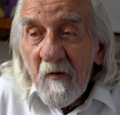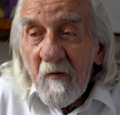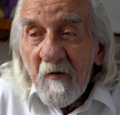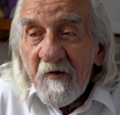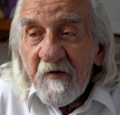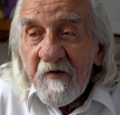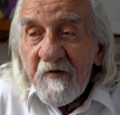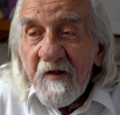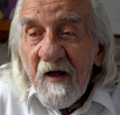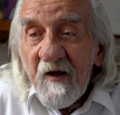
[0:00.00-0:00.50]

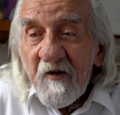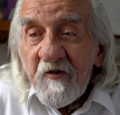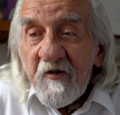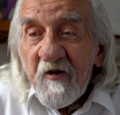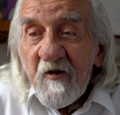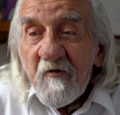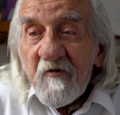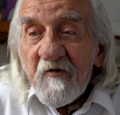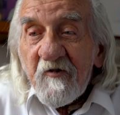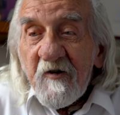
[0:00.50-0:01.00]
z
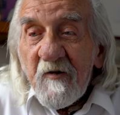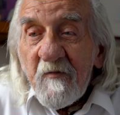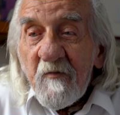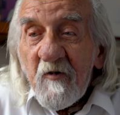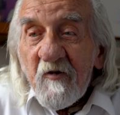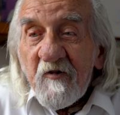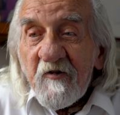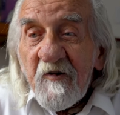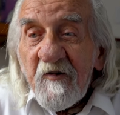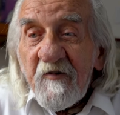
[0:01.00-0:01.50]
nadzieją, że
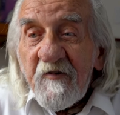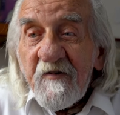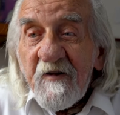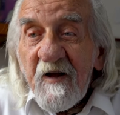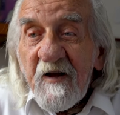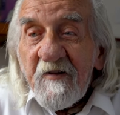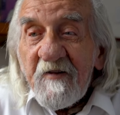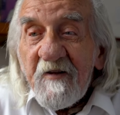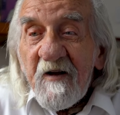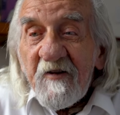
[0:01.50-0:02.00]
może
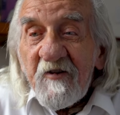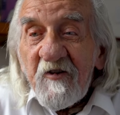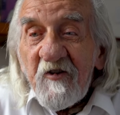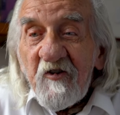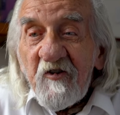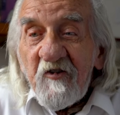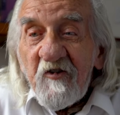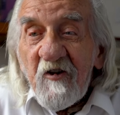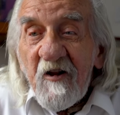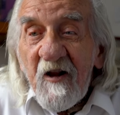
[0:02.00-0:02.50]
znajdę
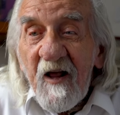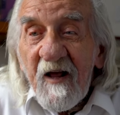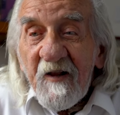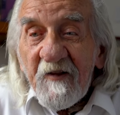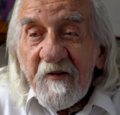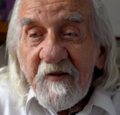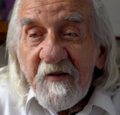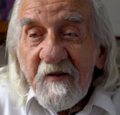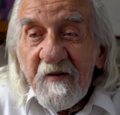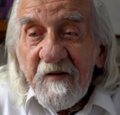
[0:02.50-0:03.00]
jakiś
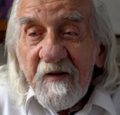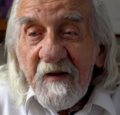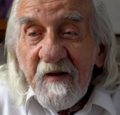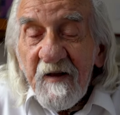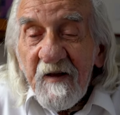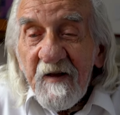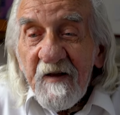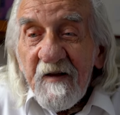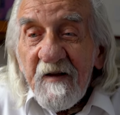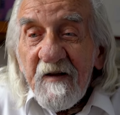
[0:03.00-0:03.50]
ślad,
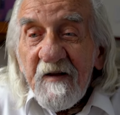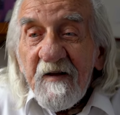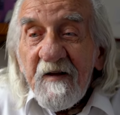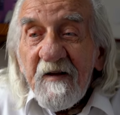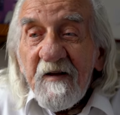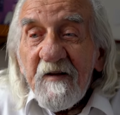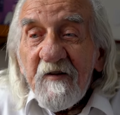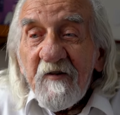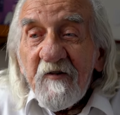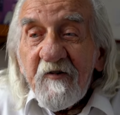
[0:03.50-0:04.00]

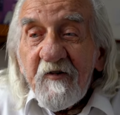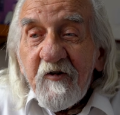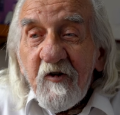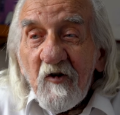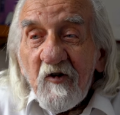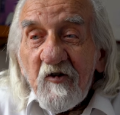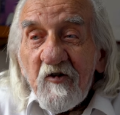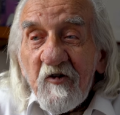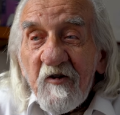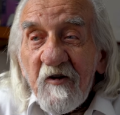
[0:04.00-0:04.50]

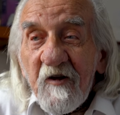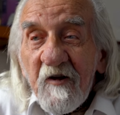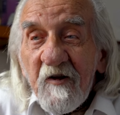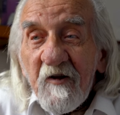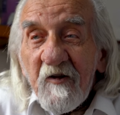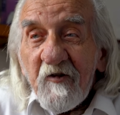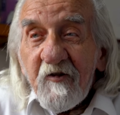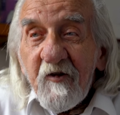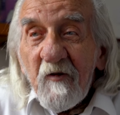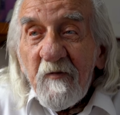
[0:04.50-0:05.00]
coś,
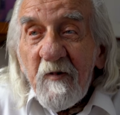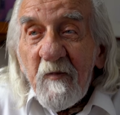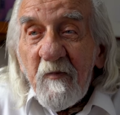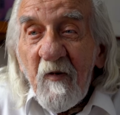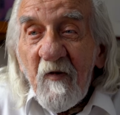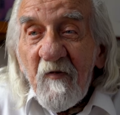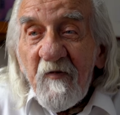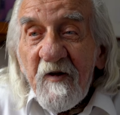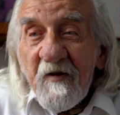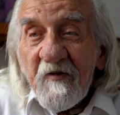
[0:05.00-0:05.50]
co mi
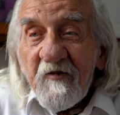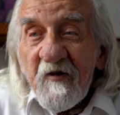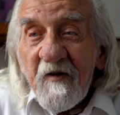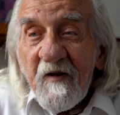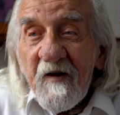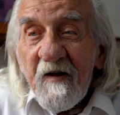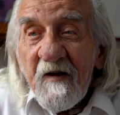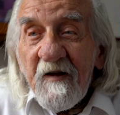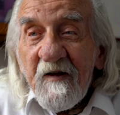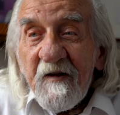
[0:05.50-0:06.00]
powie, że,
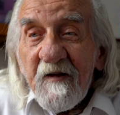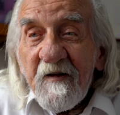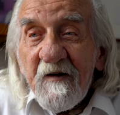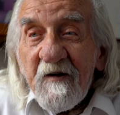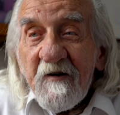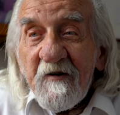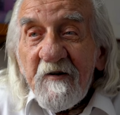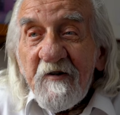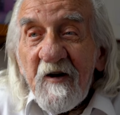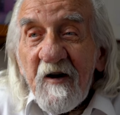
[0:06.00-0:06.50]

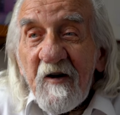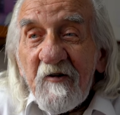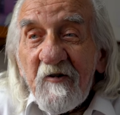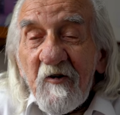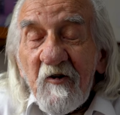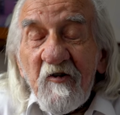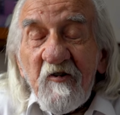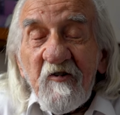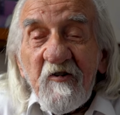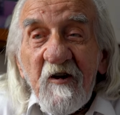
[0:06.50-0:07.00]
że
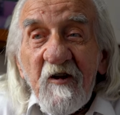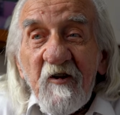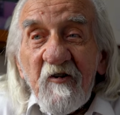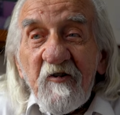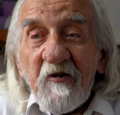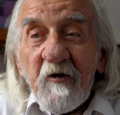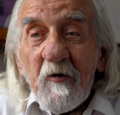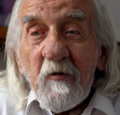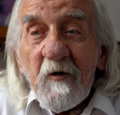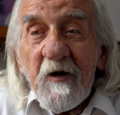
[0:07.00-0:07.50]
ktoś się
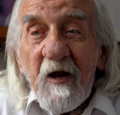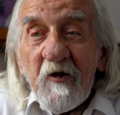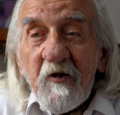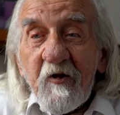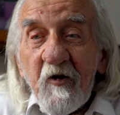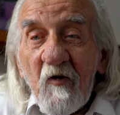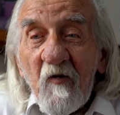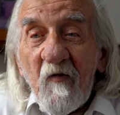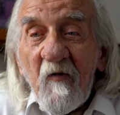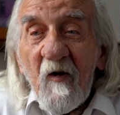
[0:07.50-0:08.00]
jeszcze
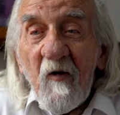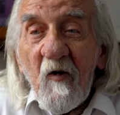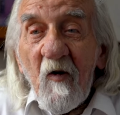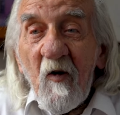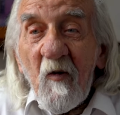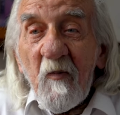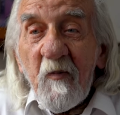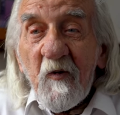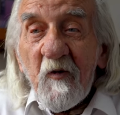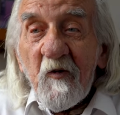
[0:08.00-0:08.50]
uratował
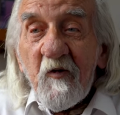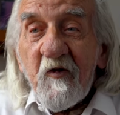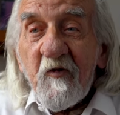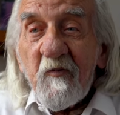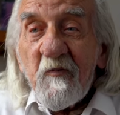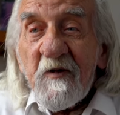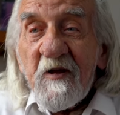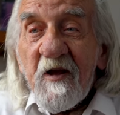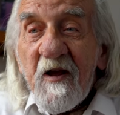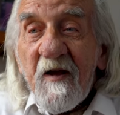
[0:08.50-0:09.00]
oprócz
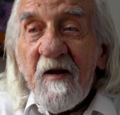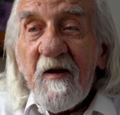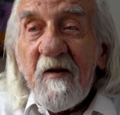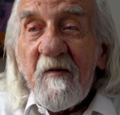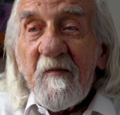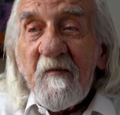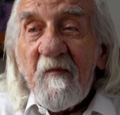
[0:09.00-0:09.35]
mnie.